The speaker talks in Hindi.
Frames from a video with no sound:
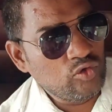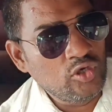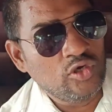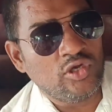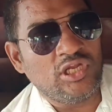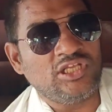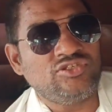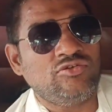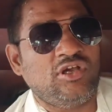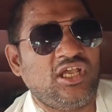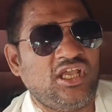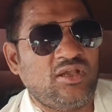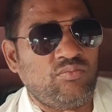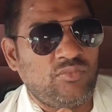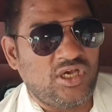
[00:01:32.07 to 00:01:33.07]
उन्होंने जो
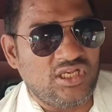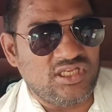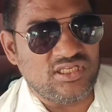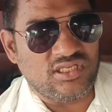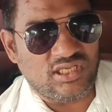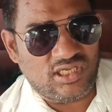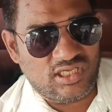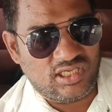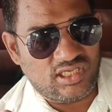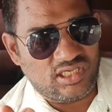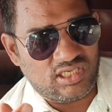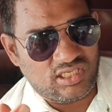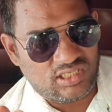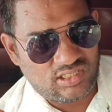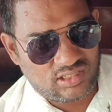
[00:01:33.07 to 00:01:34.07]
है मनी
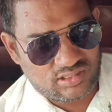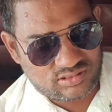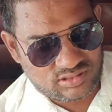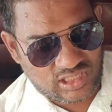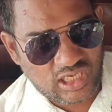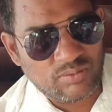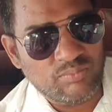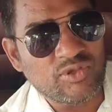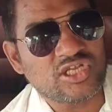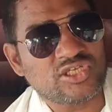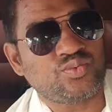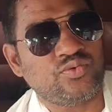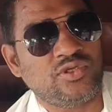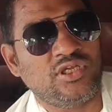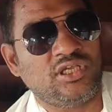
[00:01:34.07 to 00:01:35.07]

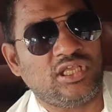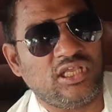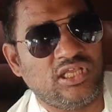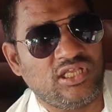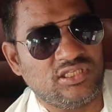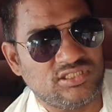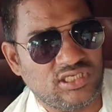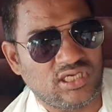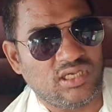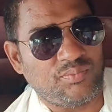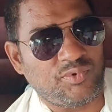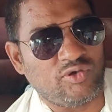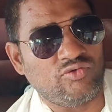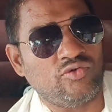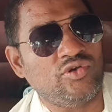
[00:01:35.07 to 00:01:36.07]
अमरीश पुरी के
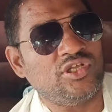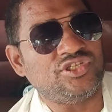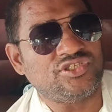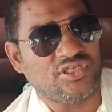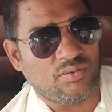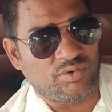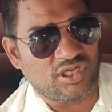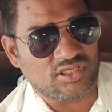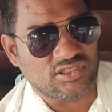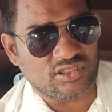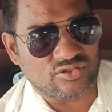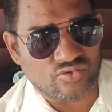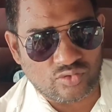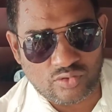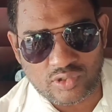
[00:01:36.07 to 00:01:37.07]
जगह पर उन्होंने
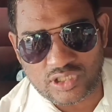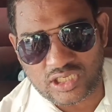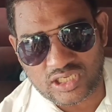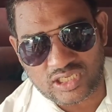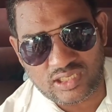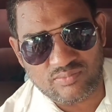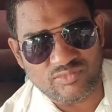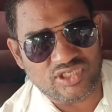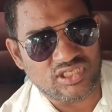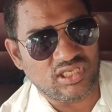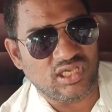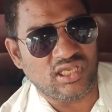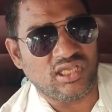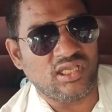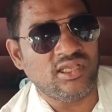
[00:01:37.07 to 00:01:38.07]
ज़बरदस्त रोल का काम
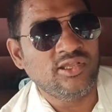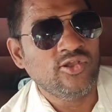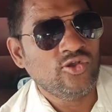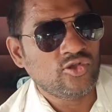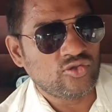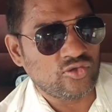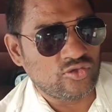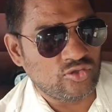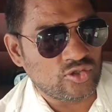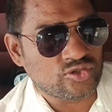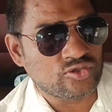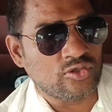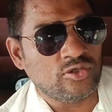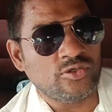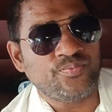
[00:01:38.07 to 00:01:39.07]
किया है तो
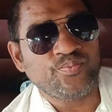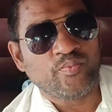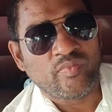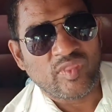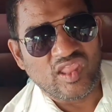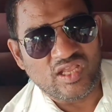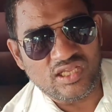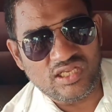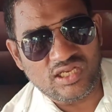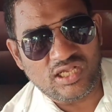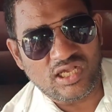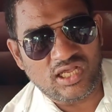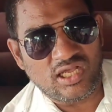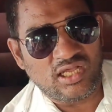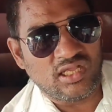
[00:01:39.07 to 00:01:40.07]
दोस्तों
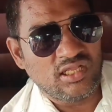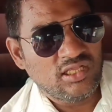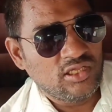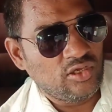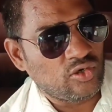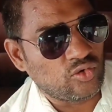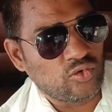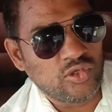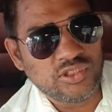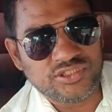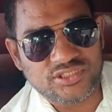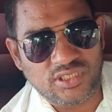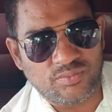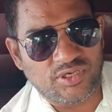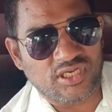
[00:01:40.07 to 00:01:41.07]
इनका
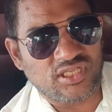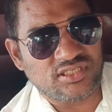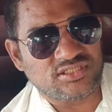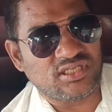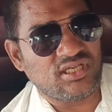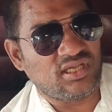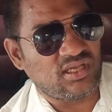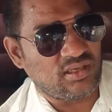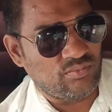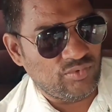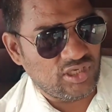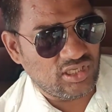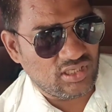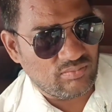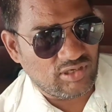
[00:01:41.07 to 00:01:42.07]
रोल ज़बरदस्त है
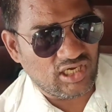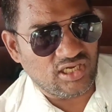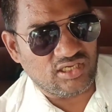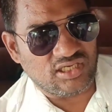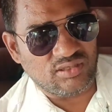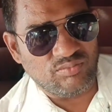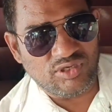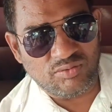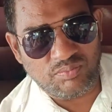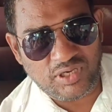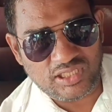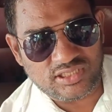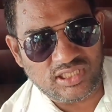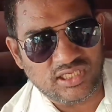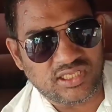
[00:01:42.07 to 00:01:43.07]
हमने हमारी टीम ने
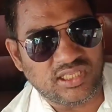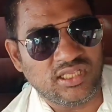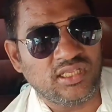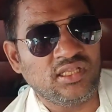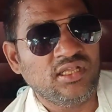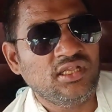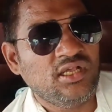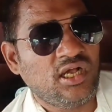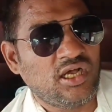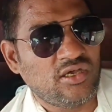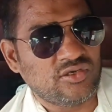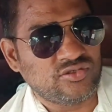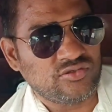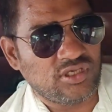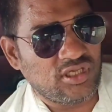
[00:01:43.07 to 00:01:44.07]
बातें की
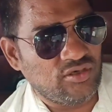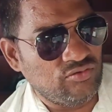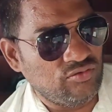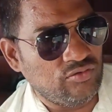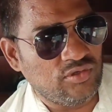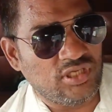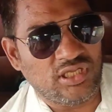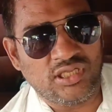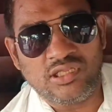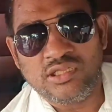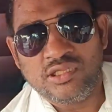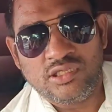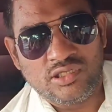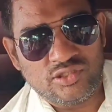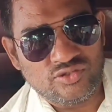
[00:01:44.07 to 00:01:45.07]
और जो है उन्होंने
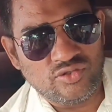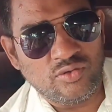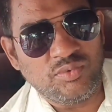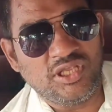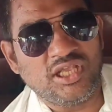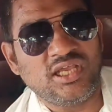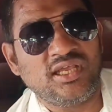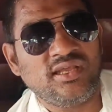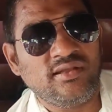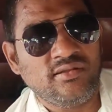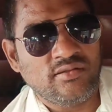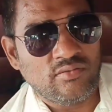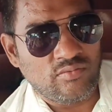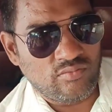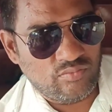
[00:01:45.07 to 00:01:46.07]
जो भी है
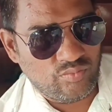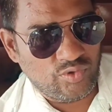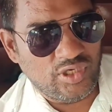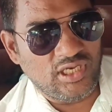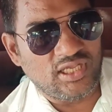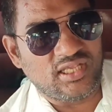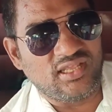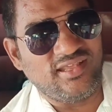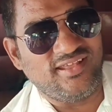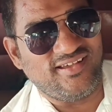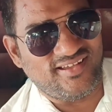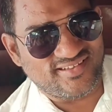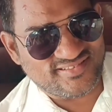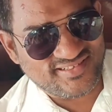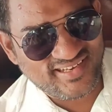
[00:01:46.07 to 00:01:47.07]
बोले कि
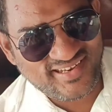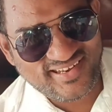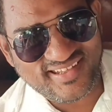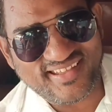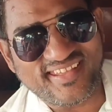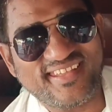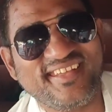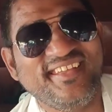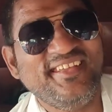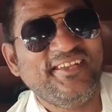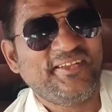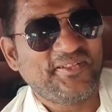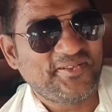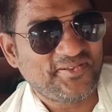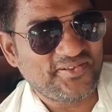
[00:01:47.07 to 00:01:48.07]
हंसने लगे
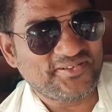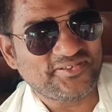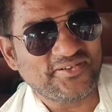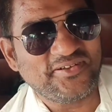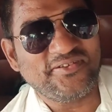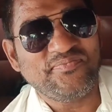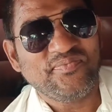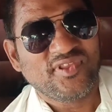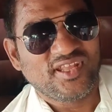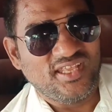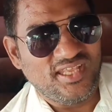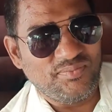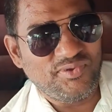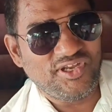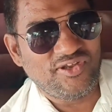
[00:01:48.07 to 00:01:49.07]
तो दोस्तों
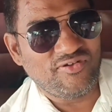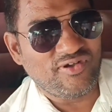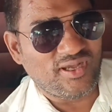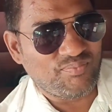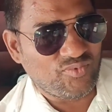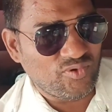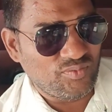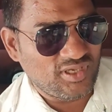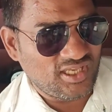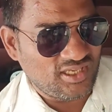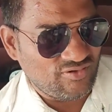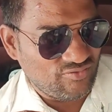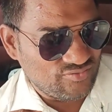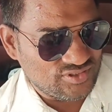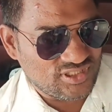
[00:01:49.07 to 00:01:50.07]
ये वीडियो आपको
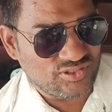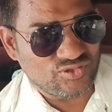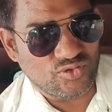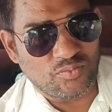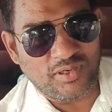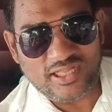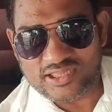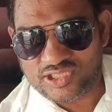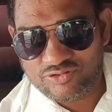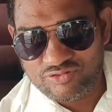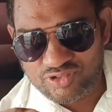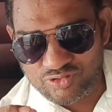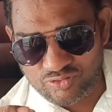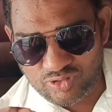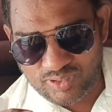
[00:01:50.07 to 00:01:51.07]
मैं उनसे जो बातें
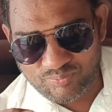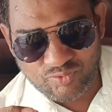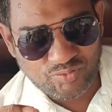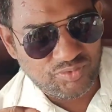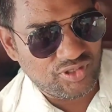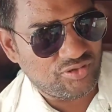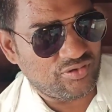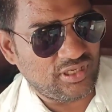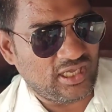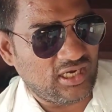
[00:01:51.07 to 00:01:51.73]
हुई वो आपको वीडियो